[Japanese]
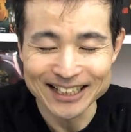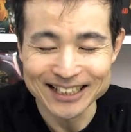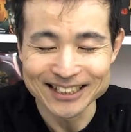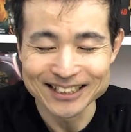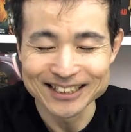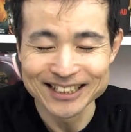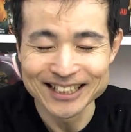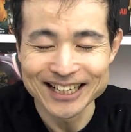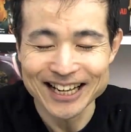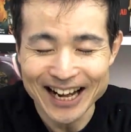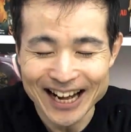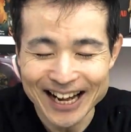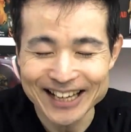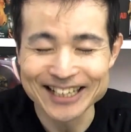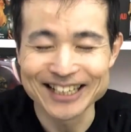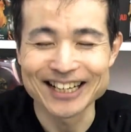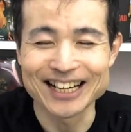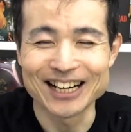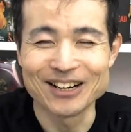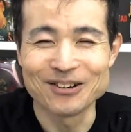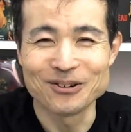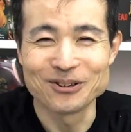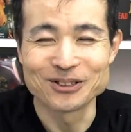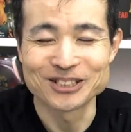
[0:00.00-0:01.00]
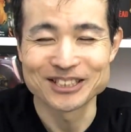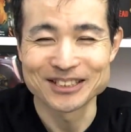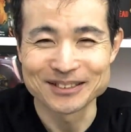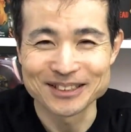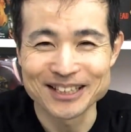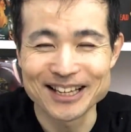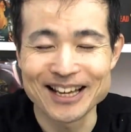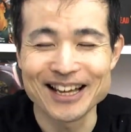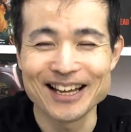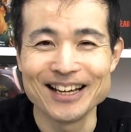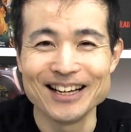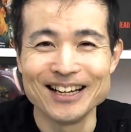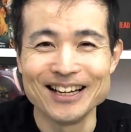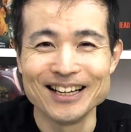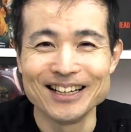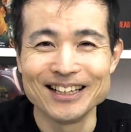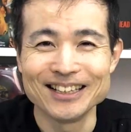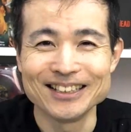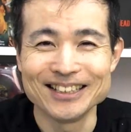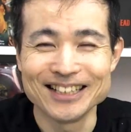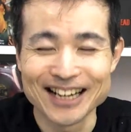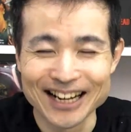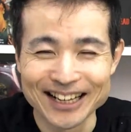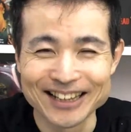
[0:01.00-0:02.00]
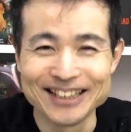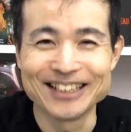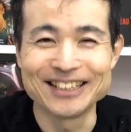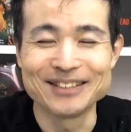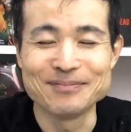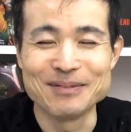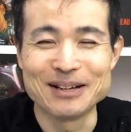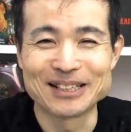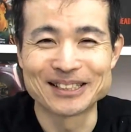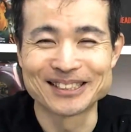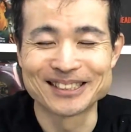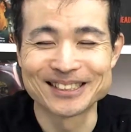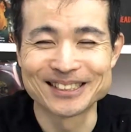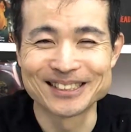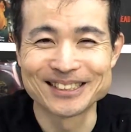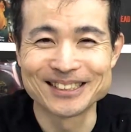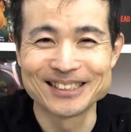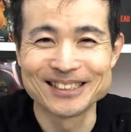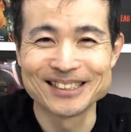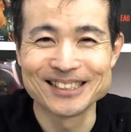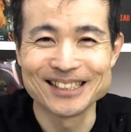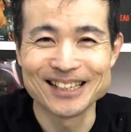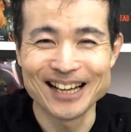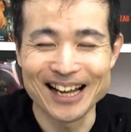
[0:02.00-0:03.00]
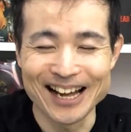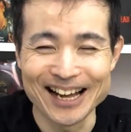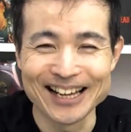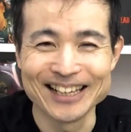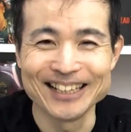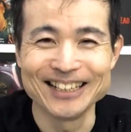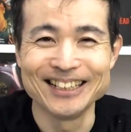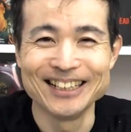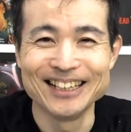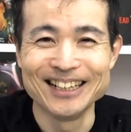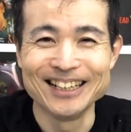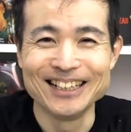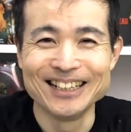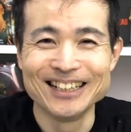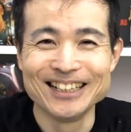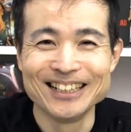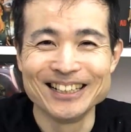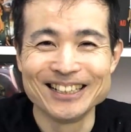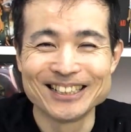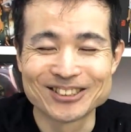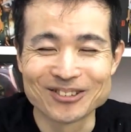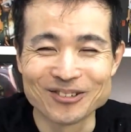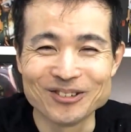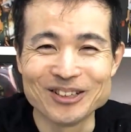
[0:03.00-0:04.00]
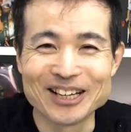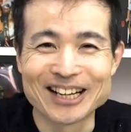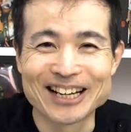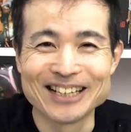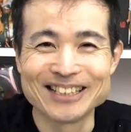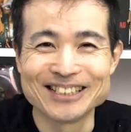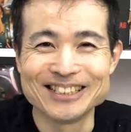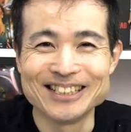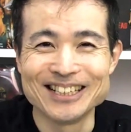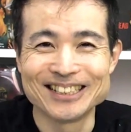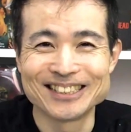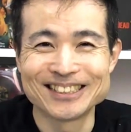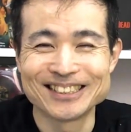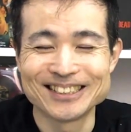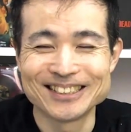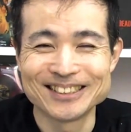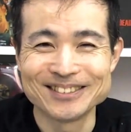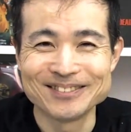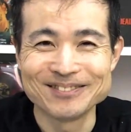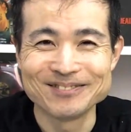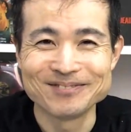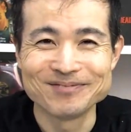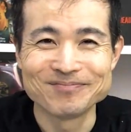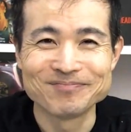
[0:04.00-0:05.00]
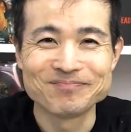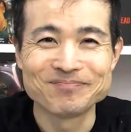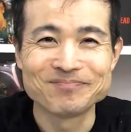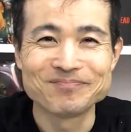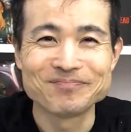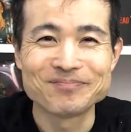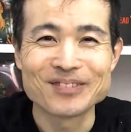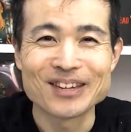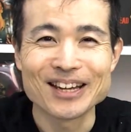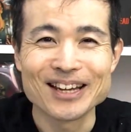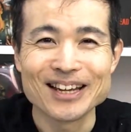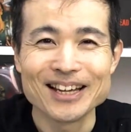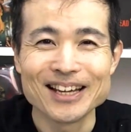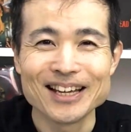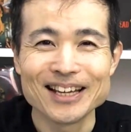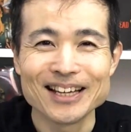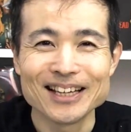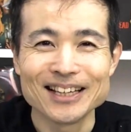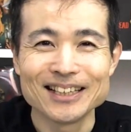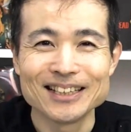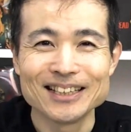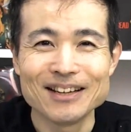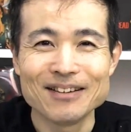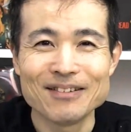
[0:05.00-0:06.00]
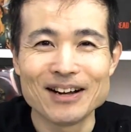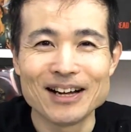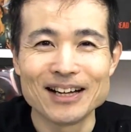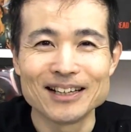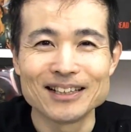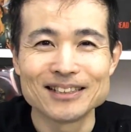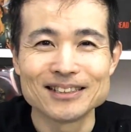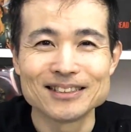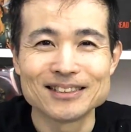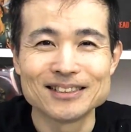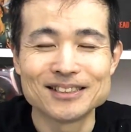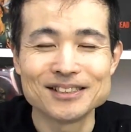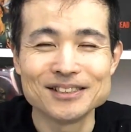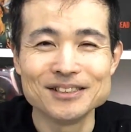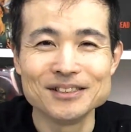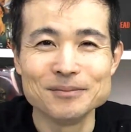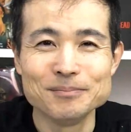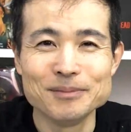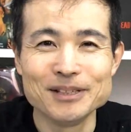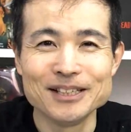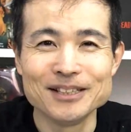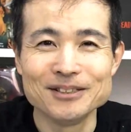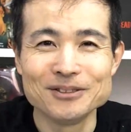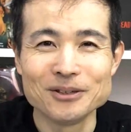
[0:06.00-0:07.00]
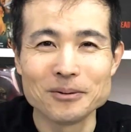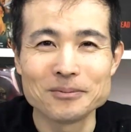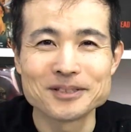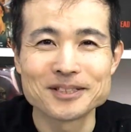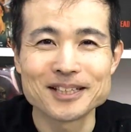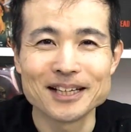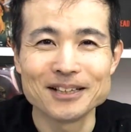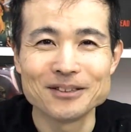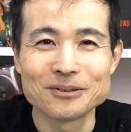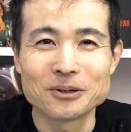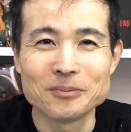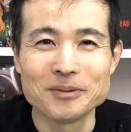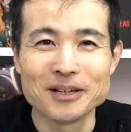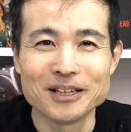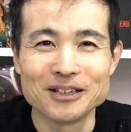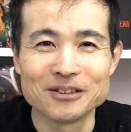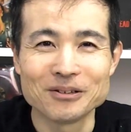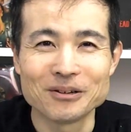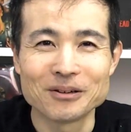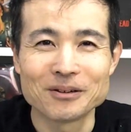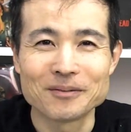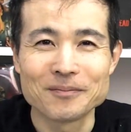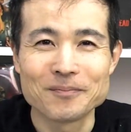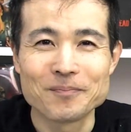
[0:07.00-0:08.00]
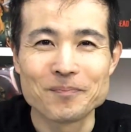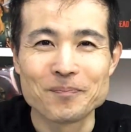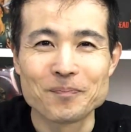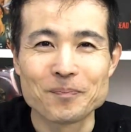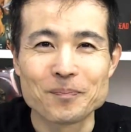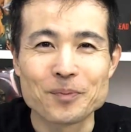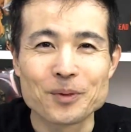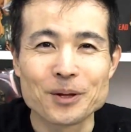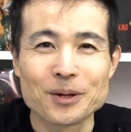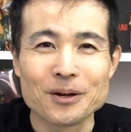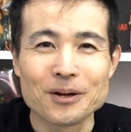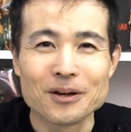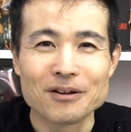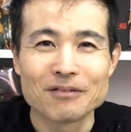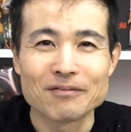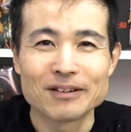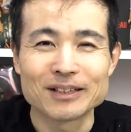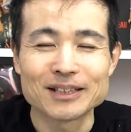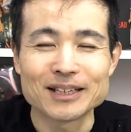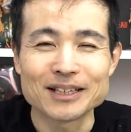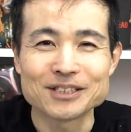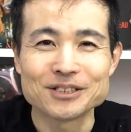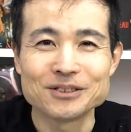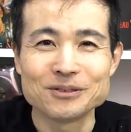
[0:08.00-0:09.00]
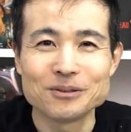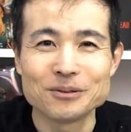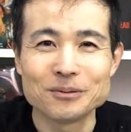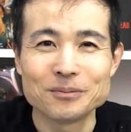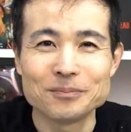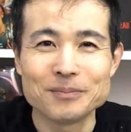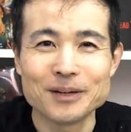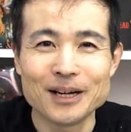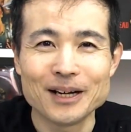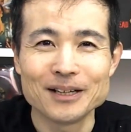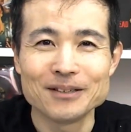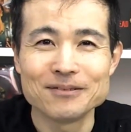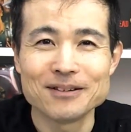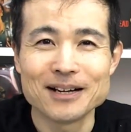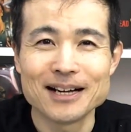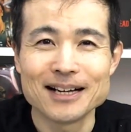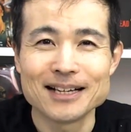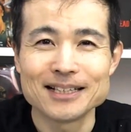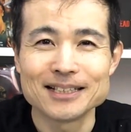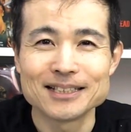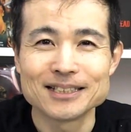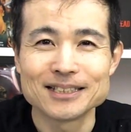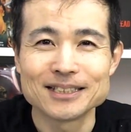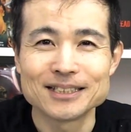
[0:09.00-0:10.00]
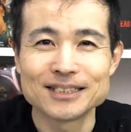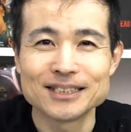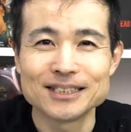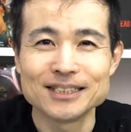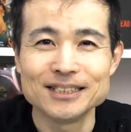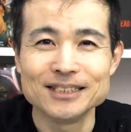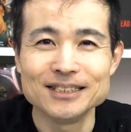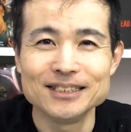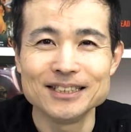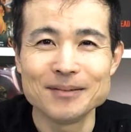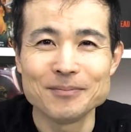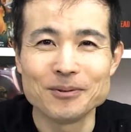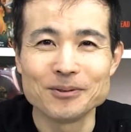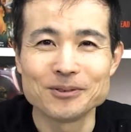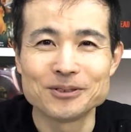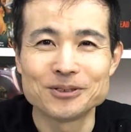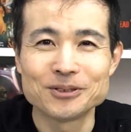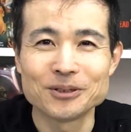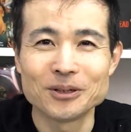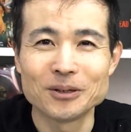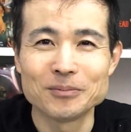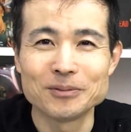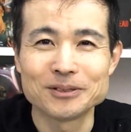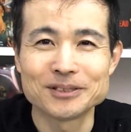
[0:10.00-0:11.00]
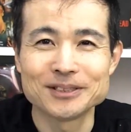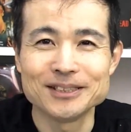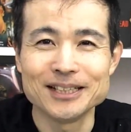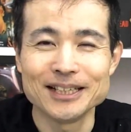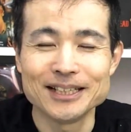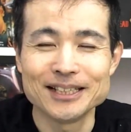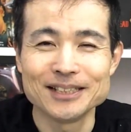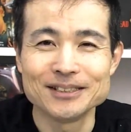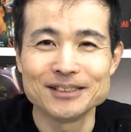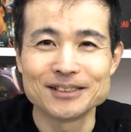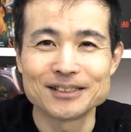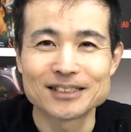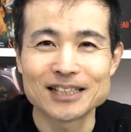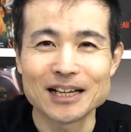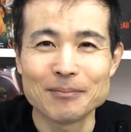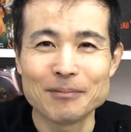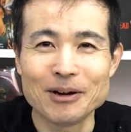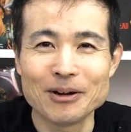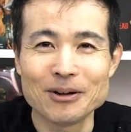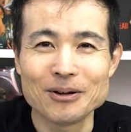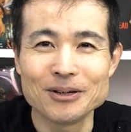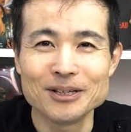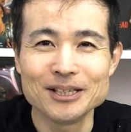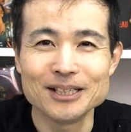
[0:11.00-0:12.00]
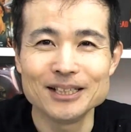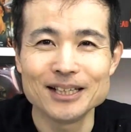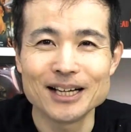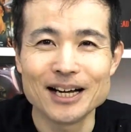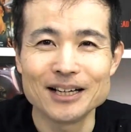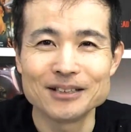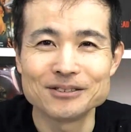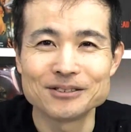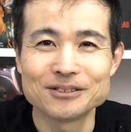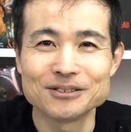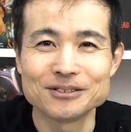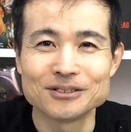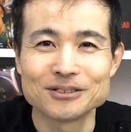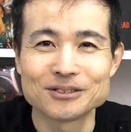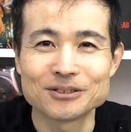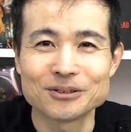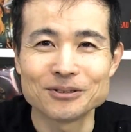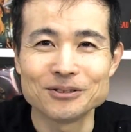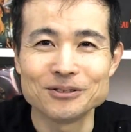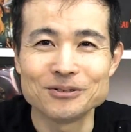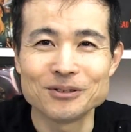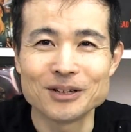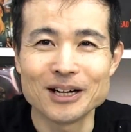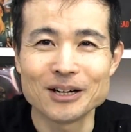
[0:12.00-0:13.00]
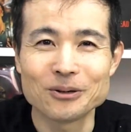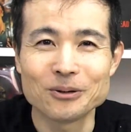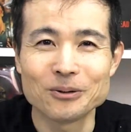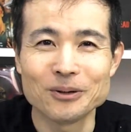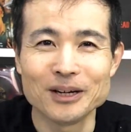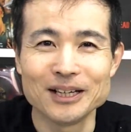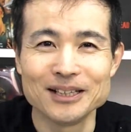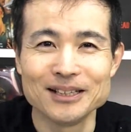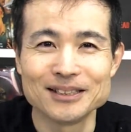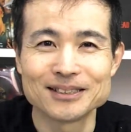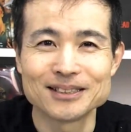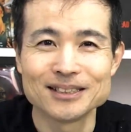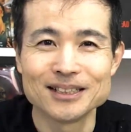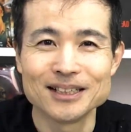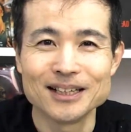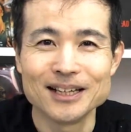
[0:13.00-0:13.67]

苦い顔をして睨んできます。はい、そんな感じです。ではズーミンノブさんのコメント。私の場合は死んでも成仏できずさまよい歩くというのが怖いです。